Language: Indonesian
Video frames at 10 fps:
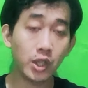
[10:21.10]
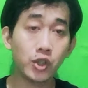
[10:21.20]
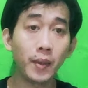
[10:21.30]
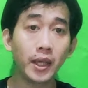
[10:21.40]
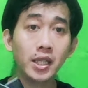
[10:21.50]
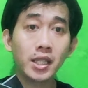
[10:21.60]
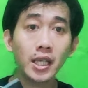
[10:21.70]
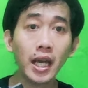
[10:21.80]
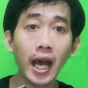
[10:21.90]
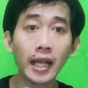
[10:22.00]
cuma ini
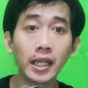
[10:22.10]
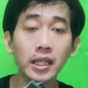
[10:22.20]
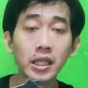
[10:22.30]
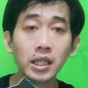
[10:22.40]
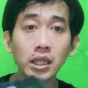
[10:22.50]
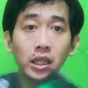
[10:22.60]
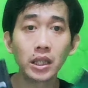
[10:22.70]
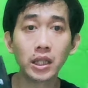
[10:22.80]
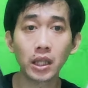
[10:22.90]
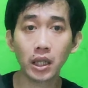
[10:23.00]
sih yang ada
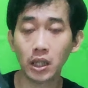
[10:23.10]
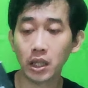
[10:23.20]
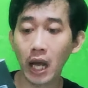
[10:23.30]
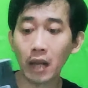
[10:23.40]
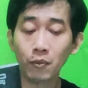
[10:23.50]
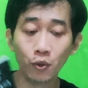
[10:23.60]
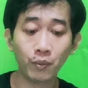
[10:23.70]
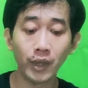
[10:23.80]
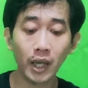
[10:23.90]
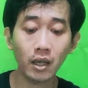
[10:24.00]
di uh,
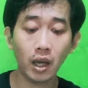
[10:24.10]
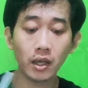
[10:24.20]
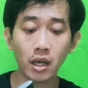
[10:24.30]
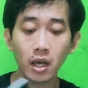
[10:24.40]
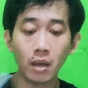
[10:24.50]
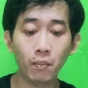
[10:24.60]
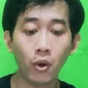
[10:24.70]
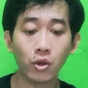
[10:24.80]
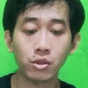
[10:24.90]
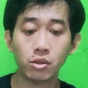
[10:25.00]
albumnya ada
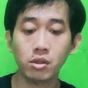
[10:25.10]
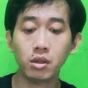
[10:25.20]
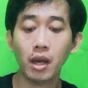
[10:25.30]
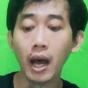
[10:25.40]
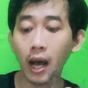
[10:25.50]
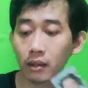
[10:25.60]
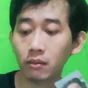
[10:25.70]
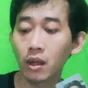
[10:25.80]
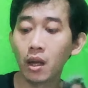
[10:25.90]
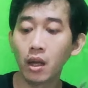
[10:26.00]
postcard
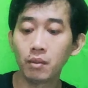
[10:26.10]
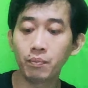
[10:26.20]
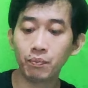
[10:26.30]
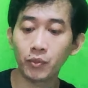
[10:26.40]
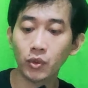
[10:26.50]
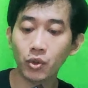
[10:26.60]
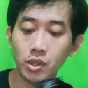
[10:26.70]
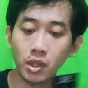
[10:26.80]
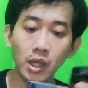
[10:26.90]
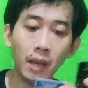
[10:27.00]

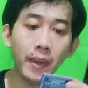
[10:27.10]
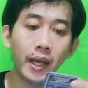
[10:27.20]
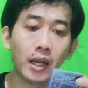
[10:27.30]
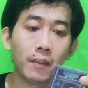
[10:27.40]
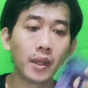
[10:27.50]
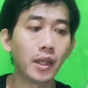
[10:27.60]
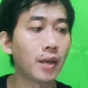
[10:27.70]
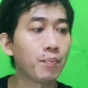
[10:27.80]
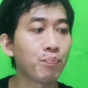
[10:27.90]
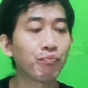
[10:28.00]
terus ini apa ya namanya
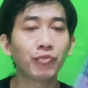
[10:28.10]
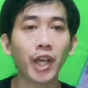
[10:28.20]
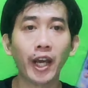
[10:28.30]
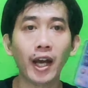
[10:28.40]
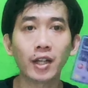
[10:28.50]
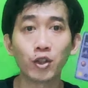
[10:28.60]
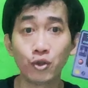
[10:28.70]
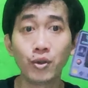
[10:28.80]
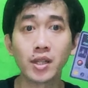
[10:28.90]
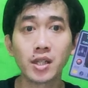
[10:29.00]
kayak card
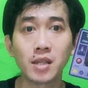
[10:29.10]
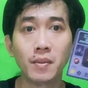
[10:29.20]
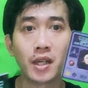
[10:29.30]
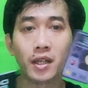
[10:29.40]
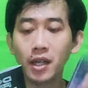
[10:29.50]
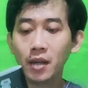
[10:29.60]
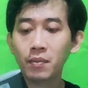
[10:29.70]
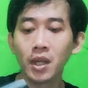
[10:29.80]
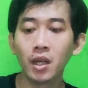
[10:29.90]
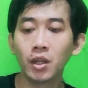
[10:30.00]
juga sih sebenarnya
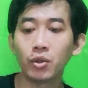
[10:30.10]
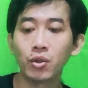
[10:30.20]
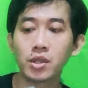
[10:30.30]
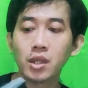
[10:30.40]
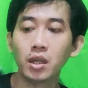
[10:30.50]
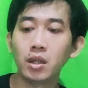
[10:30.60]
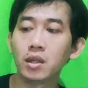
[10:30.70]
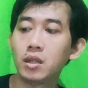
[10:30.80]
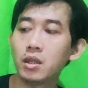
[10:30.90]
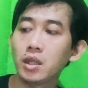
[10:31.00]
terus
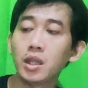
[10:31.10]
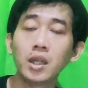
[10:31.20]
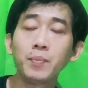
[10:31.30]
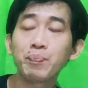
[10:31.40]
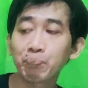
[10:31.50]
uh, ini